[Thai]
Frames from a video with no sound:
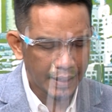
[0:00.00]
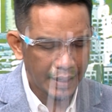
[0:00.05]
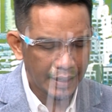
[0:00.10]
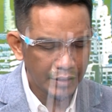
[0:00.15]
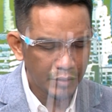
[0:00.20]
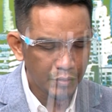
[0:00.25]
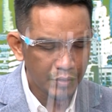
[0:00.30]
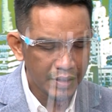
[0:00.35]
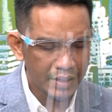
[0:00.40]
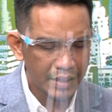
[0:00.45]
กา
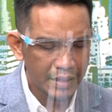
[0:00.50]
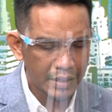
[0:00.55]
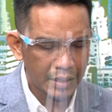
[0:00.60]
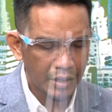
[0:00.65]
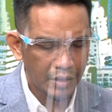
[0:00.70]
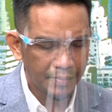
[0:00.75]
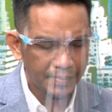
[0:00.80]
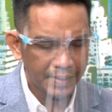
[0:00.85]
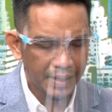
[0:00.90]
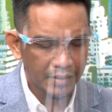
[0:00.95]
รทุจริต
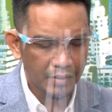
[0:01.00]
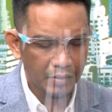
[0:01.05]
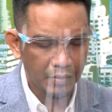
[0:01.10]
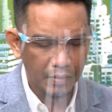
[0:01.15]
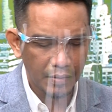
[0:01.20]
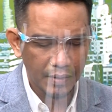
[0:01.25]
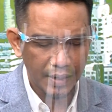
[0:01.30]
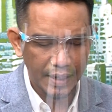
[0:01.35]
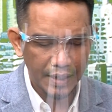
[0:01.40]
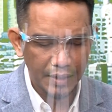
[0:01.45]
คอร์รัปชันข
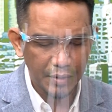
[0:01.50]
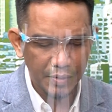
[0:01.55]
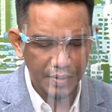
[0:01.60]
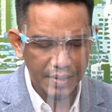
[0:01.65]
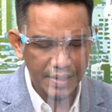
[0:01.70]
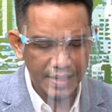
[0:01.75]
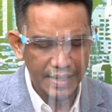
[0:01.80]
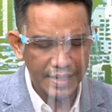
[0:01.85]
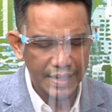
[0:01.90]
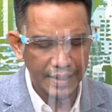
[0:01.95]
องอินโด
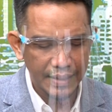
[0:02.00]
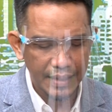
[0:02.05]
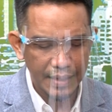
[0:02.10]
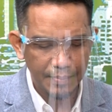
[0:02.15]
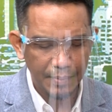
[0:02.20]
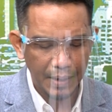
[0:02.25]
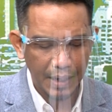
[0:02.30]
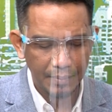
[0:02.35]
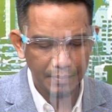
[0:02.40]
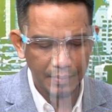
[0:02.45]
นีเซีย
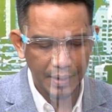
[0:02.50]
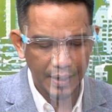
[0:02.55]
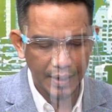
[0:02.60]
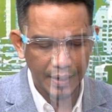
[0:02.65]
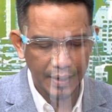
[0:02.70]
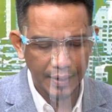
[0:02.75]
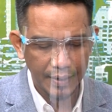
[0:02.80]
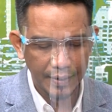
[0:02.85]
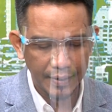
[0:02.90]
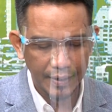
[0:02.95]
ที่ผ่านมา
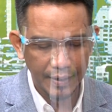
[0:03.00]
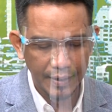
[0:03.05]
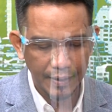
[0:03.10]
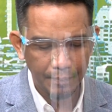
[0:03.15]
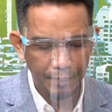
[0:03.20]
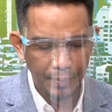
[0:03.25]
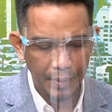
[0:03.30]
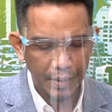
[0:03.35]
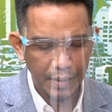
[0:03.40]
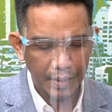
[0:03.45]
นะค
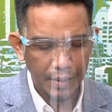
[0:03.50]
รับ